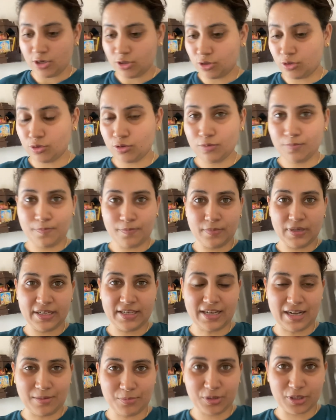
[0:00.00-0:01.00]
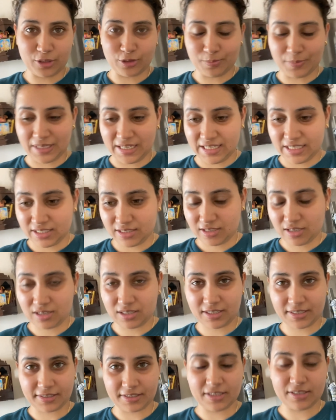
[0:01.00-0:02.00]
तो एक काम करती हूँ पहले
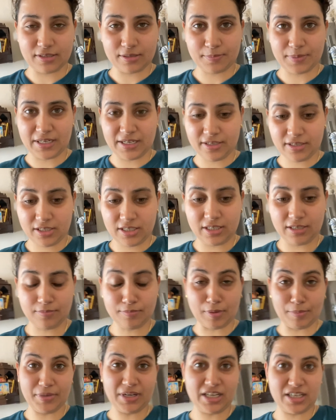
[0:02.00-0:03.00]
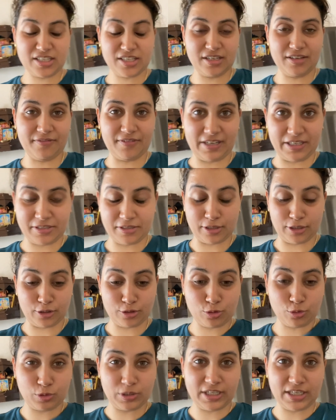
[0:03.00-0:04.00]
खाना रखने से पहले कि मम्मी का आज है ना फास्ट है
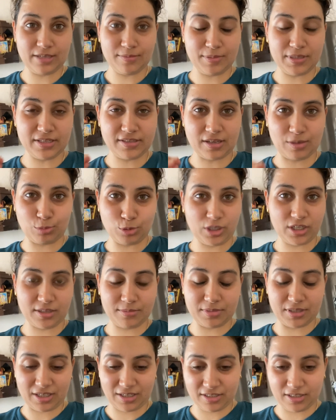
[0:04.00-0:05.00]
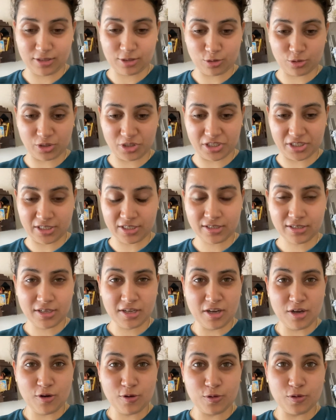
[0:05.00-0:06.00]
तो उनके लिए पहले साबुदाना बना देती खिचड़ी
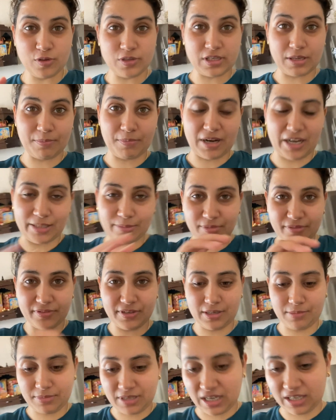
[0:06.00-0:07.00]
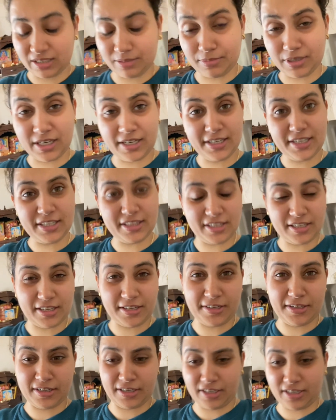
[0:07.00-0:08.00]
उसके बाद में फिर हम खाना बनाने की
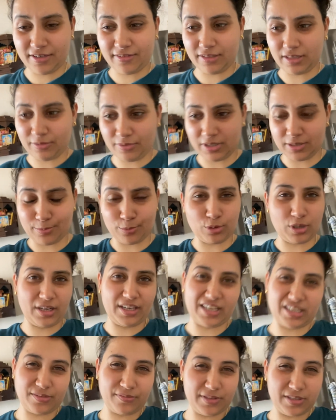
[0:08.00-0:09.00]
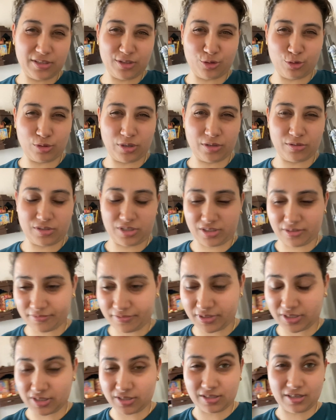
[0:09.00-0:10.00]
तैयारी करेंगे अदरवाइज़ पूरा गैस फिर से झूठा हो जाएगा
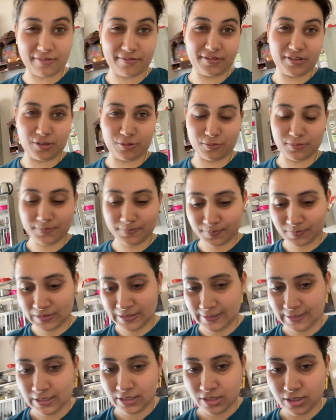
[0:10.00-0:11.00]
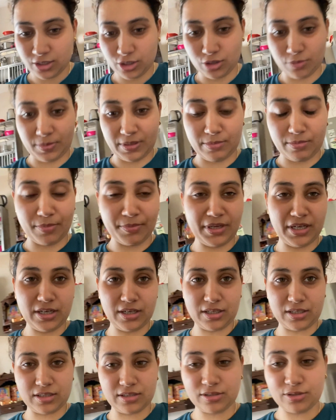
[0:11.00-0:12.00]
फिर से साफ़ करो तो पहले मम्मी का
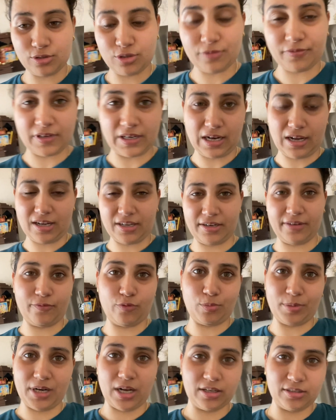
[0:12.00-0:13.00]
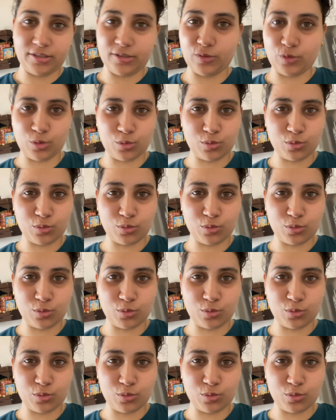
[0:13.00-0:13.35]
जो फरहार है वो बना देती